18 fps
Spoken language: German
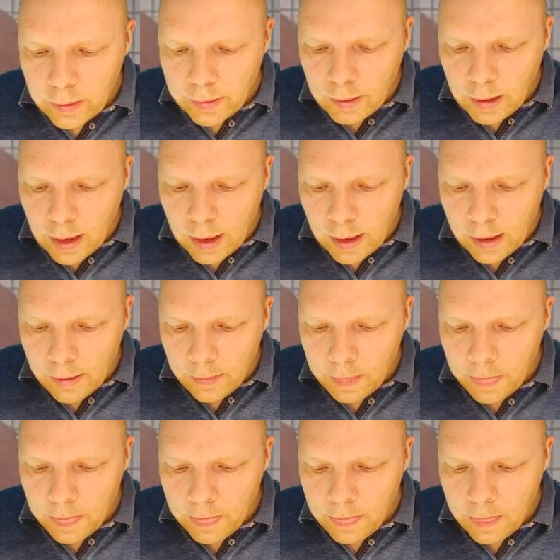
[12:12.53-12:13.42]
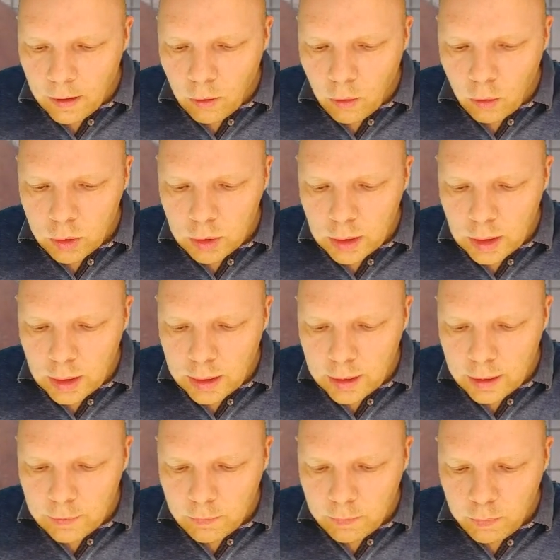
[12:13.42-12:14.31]
Da und gehe
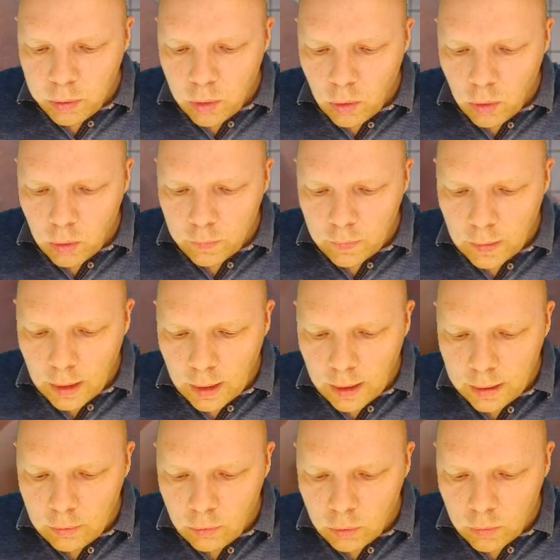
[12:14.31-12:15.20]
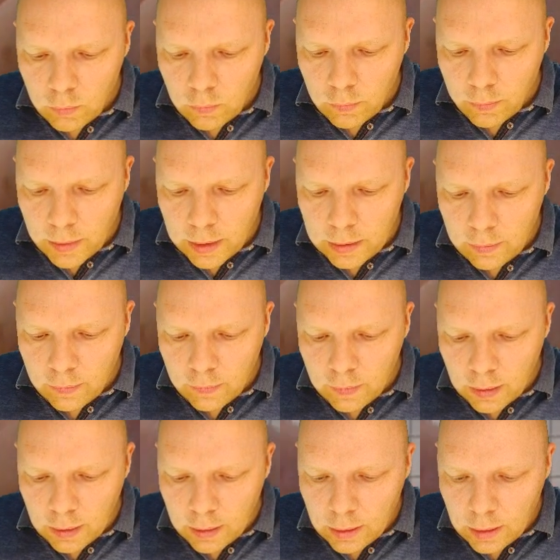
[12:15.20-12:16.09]
jetzt plus
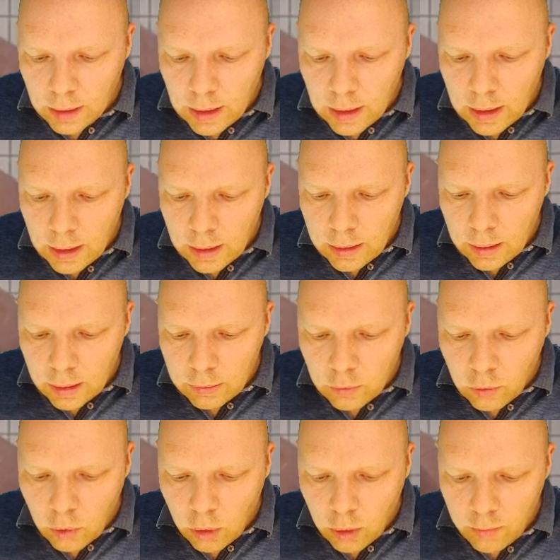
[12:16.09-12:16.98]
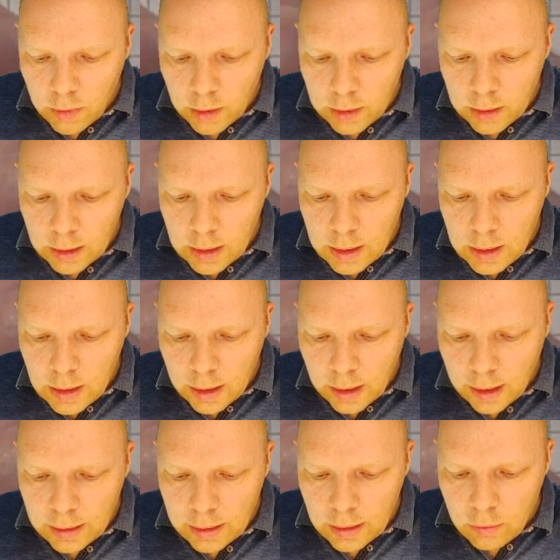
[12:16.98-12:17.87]
21, dann komme ich
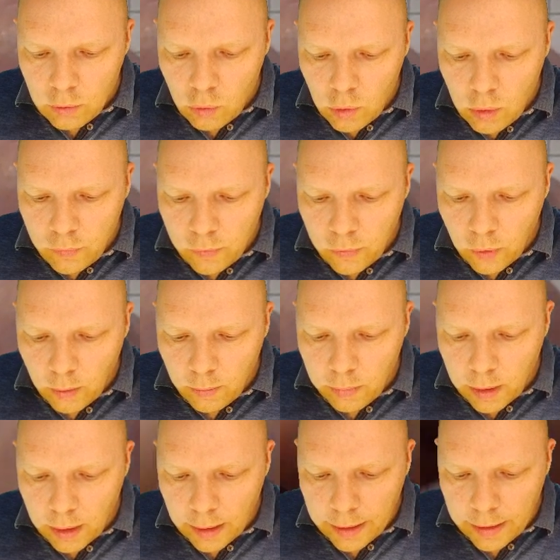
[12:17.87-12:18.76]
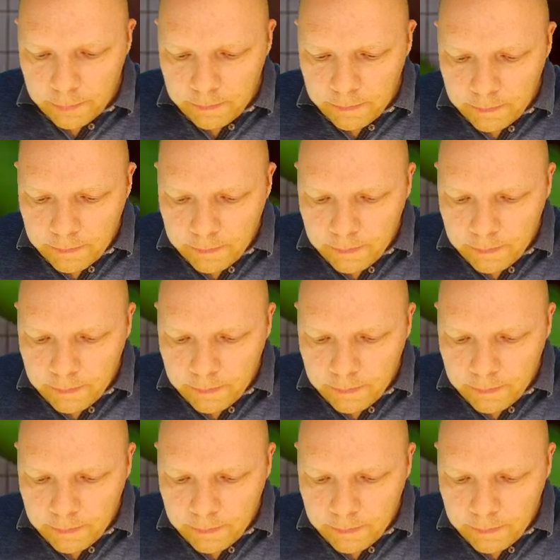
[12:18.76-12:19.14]
hier an der 0 vorbei.